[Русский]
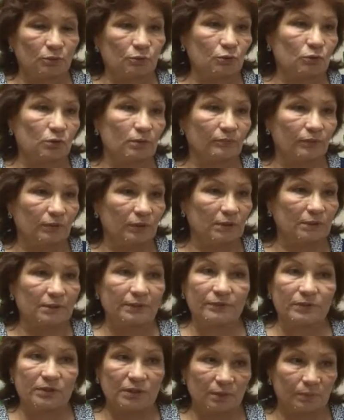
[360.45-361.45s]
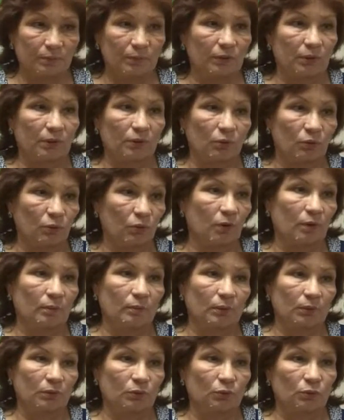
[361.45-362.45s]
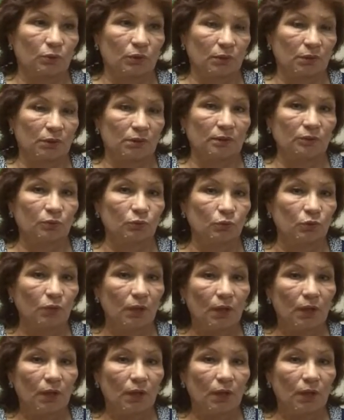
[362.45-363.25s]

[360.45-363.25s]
нужно выразить всем педагогам, которые отдают